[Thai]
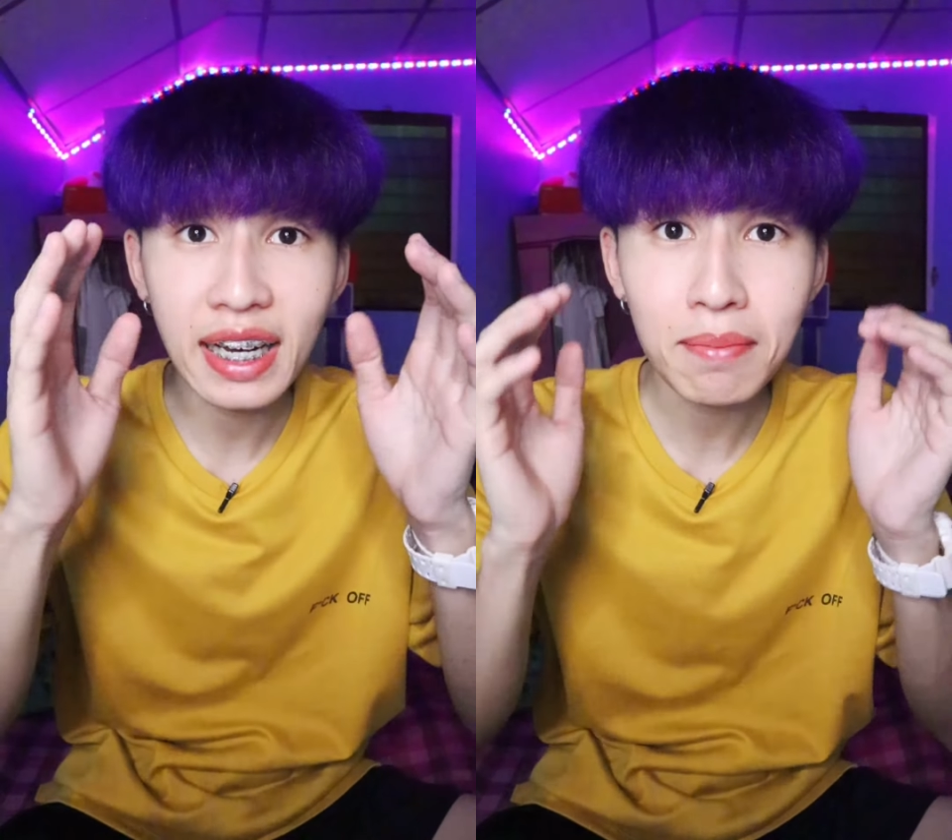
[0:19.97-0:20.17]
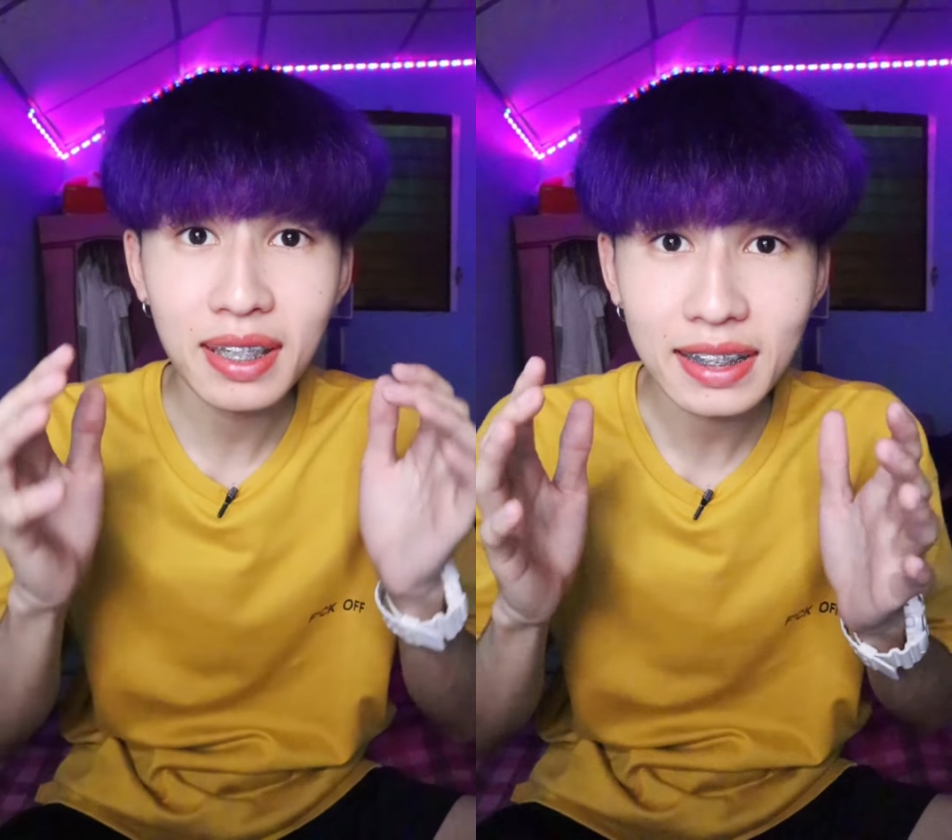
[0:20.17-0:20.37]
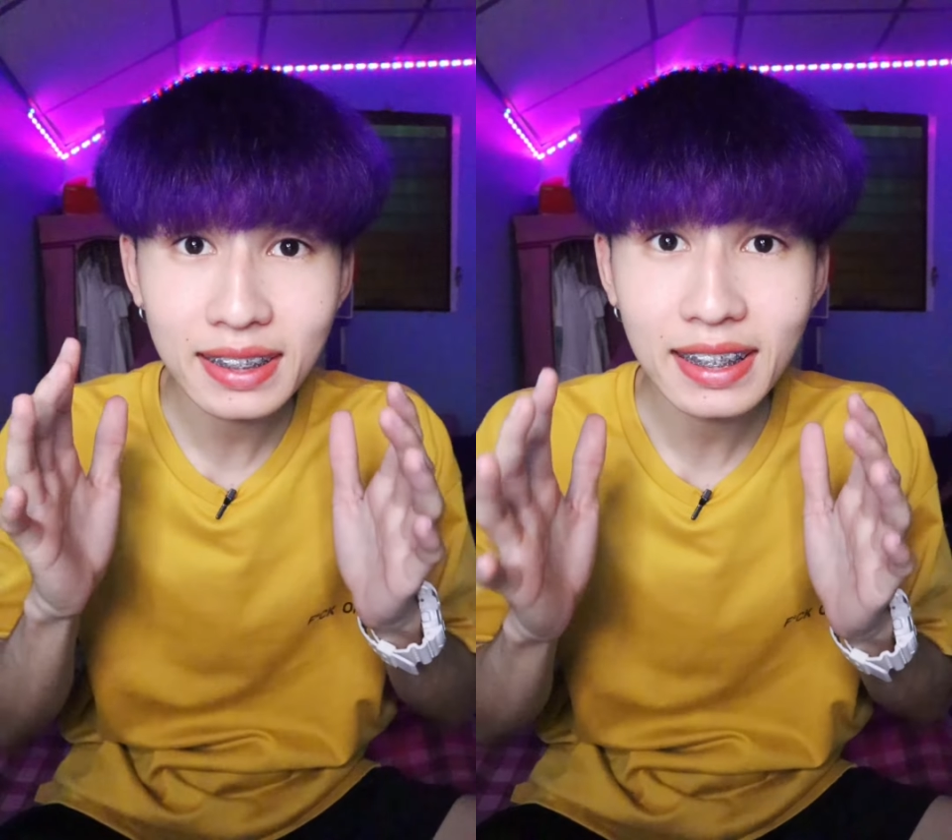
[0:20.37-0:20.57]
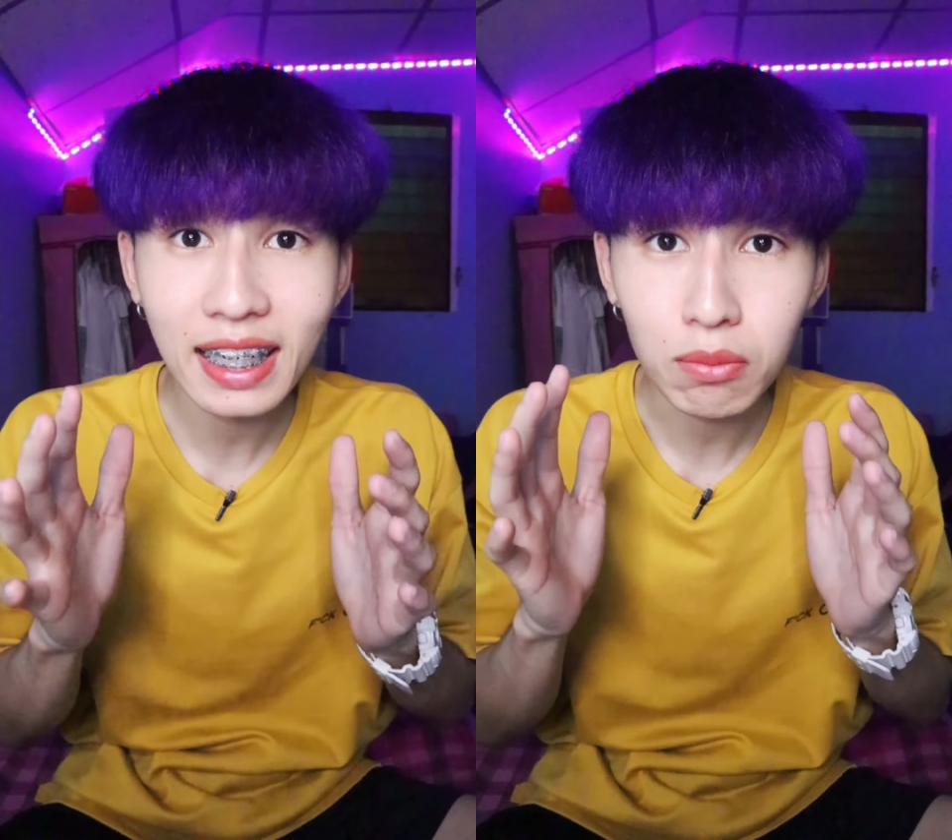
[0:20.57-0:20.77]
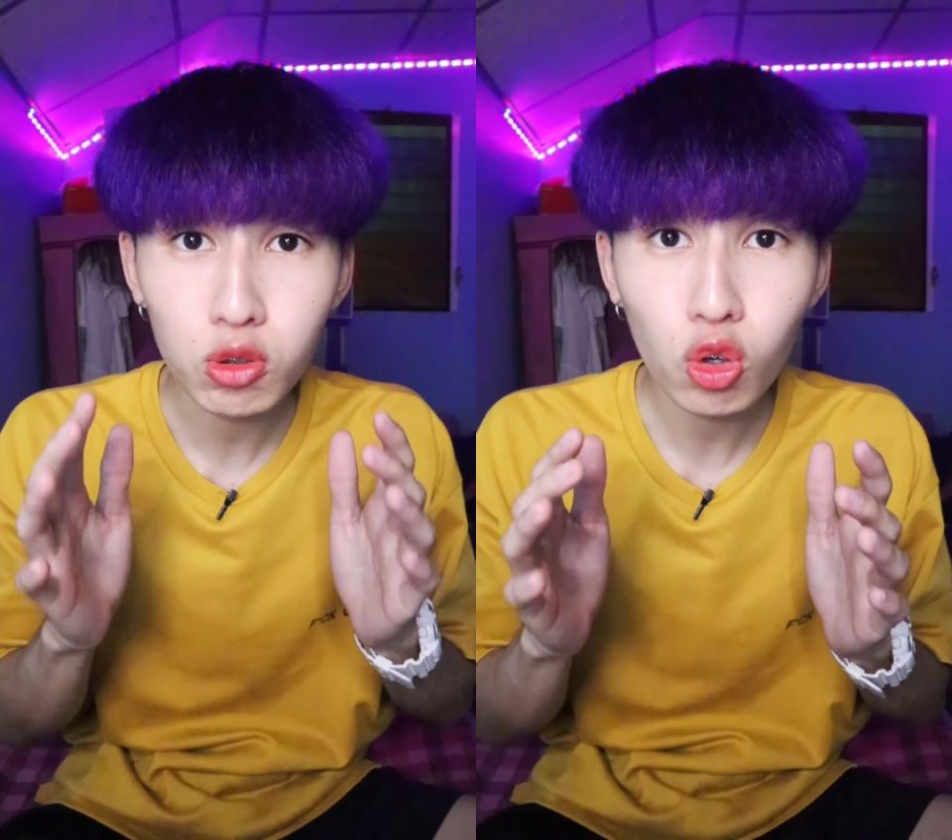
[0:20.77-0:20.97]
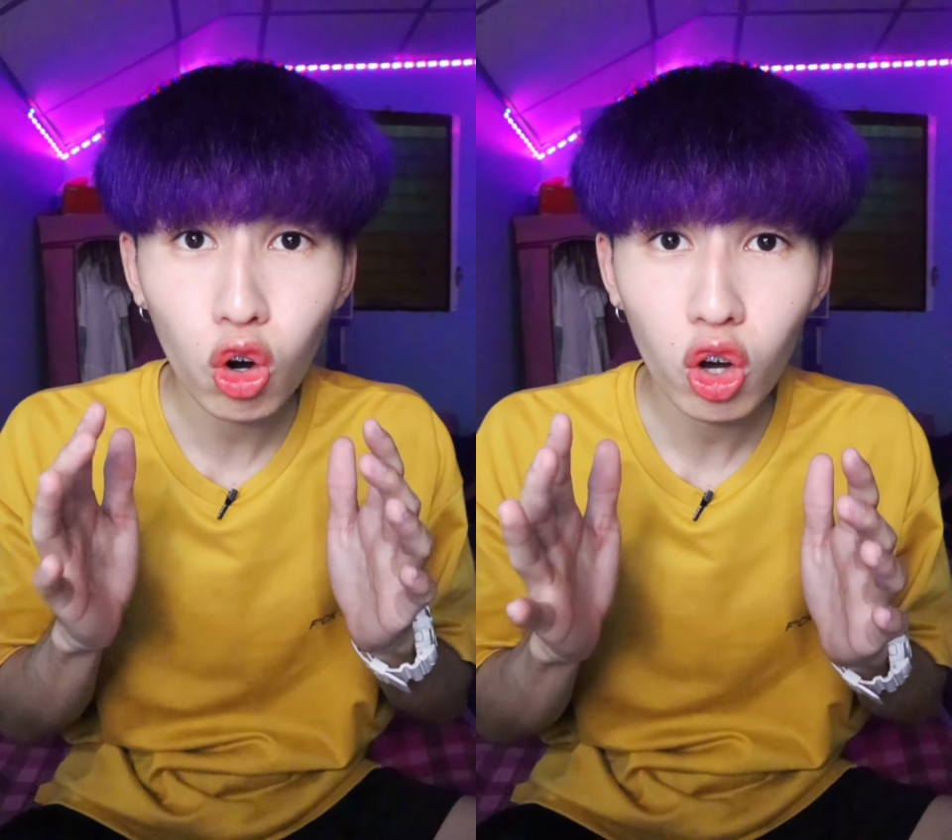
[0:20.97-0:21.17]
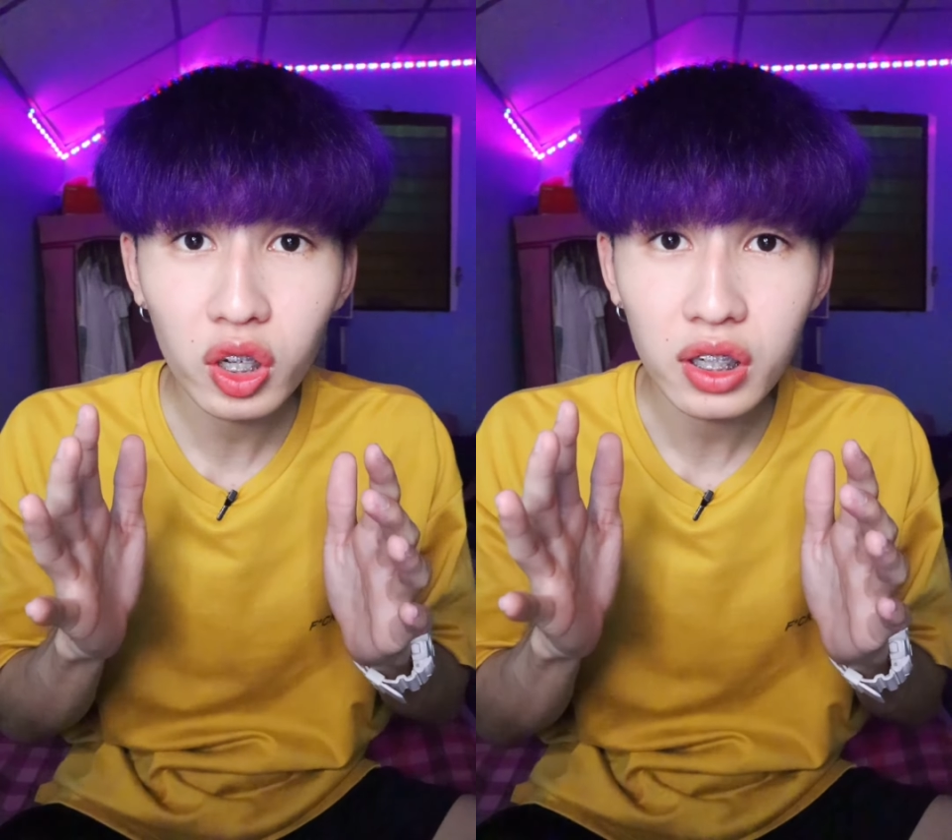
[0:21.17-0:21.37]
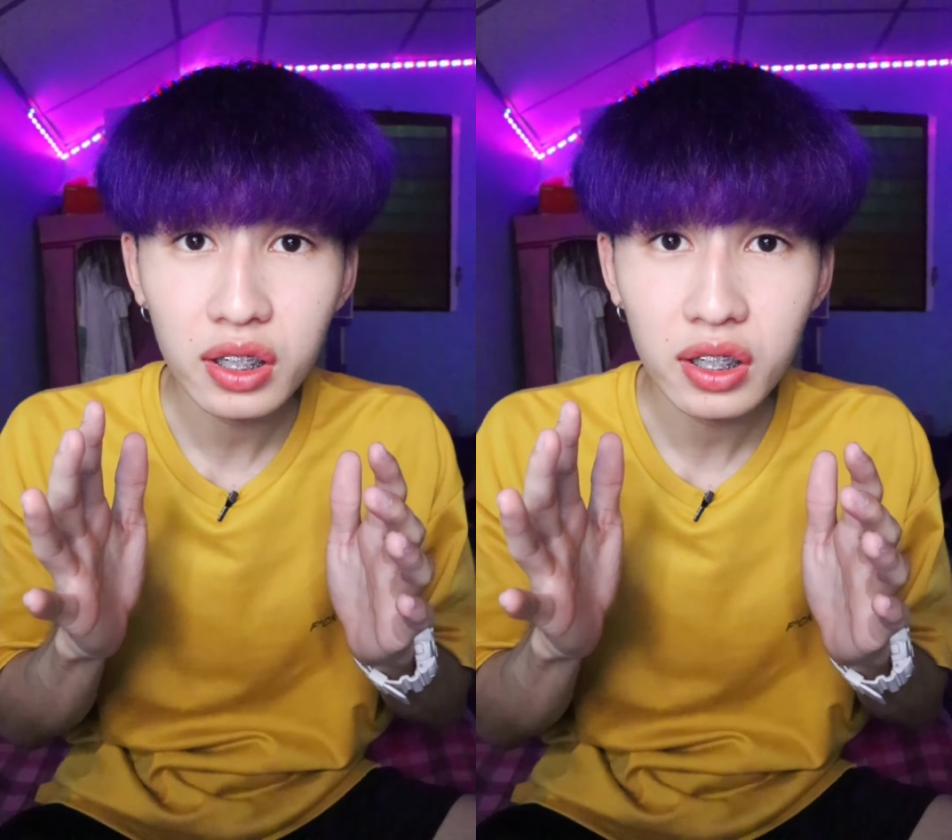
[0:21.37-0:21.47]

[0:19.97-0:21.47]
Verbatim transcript: ได้เหมือนกระสือครับทุกคน